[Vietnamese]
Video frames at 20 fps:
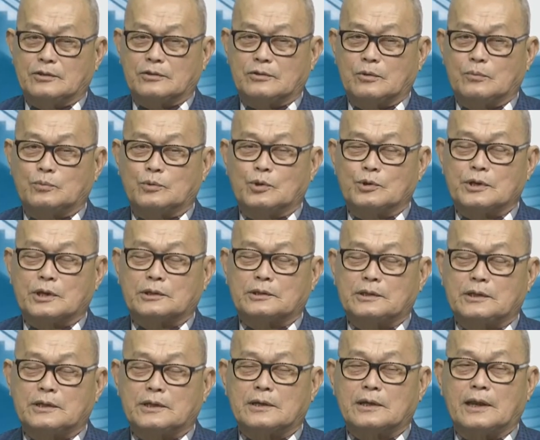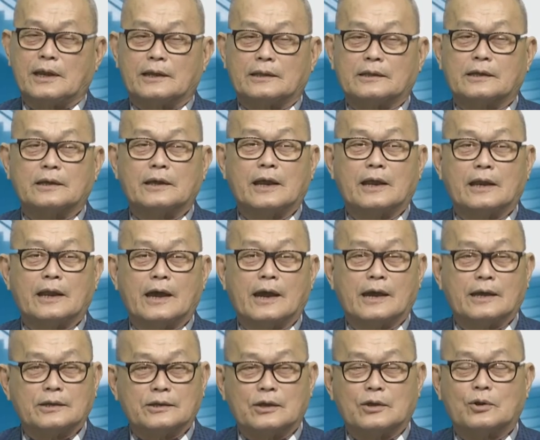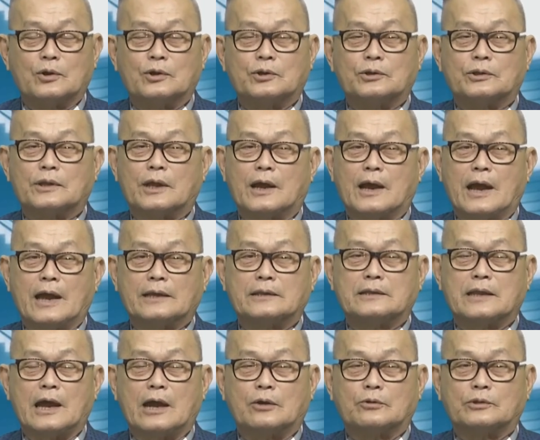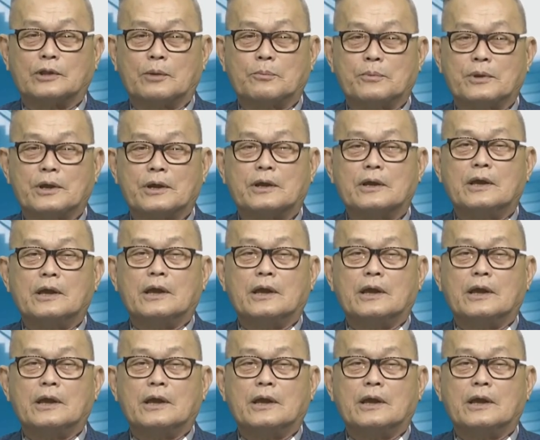chúng tôi rất tiếc là tới đây đã hết giờ rồi thân ái chào tạm biệt